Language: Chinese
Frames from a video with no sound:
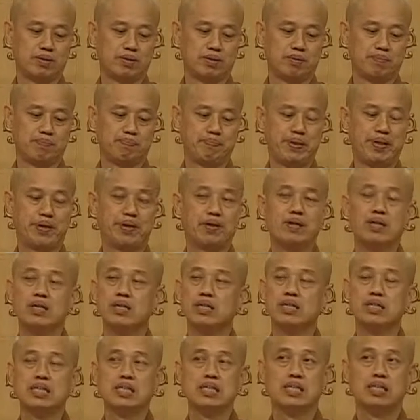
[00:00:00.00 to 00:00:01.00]
没有
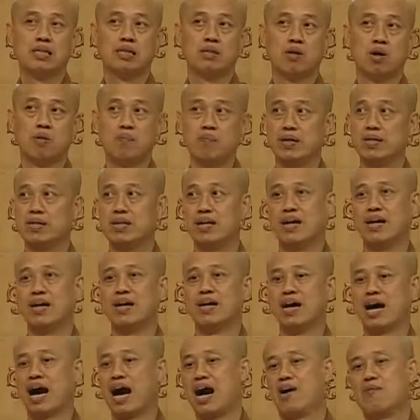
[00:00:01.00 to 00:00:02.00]
恶意，我们呢，
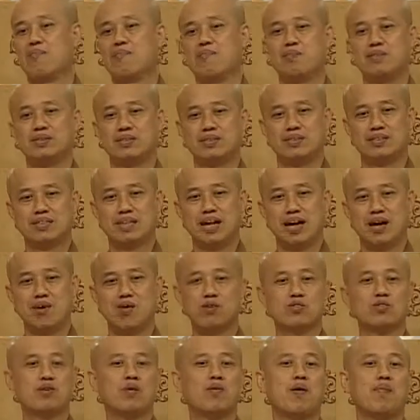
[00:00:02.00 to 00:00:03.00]
啊，不是啦，
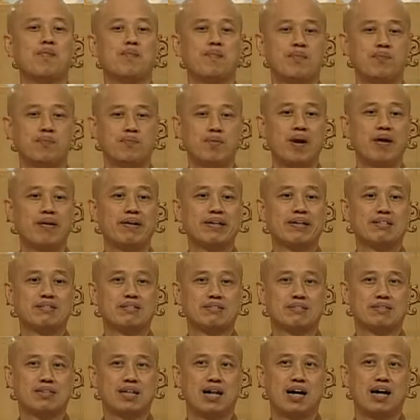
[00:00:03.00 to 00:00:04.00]
或者我们不好意
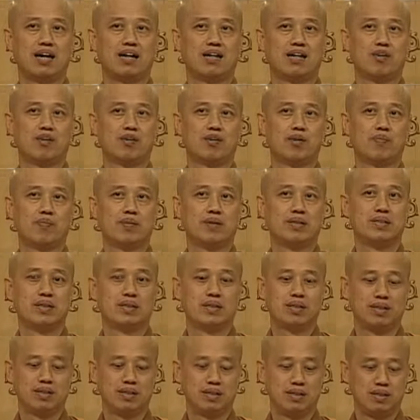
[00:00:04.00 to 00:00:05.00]
思啊，因为我们
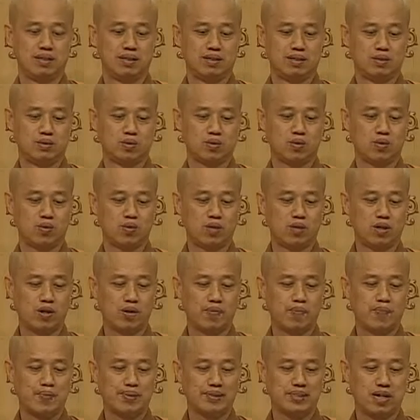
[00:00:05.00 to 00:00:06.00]
呢，中国人我
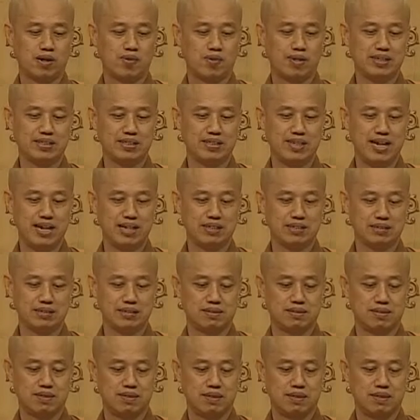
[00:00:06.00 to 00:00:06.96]
们比较会这样子，